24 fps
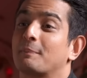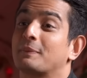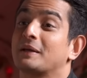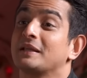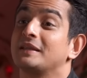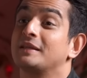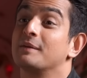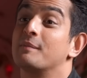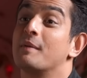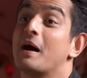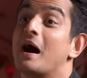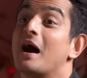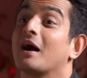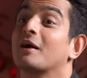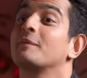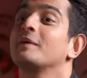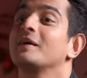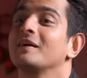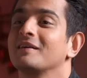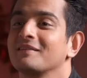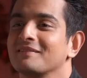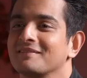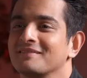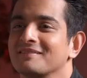आपके दिमाग
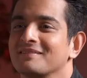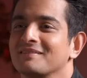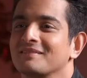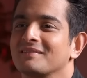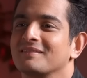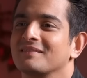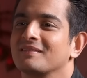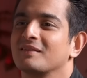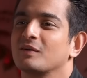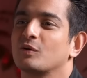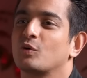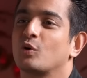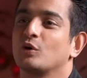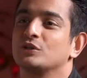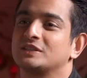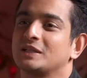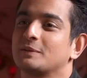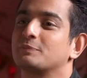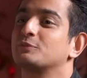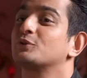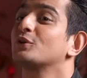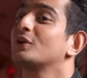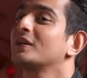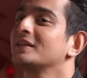में
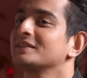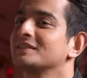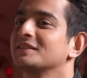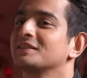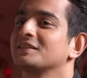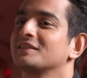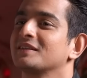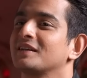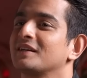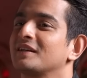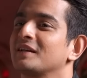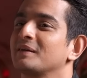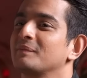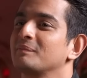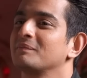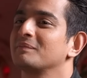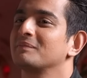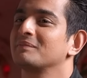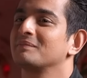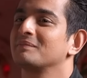कॉन्सेप्चुलाइजेशन के टाइम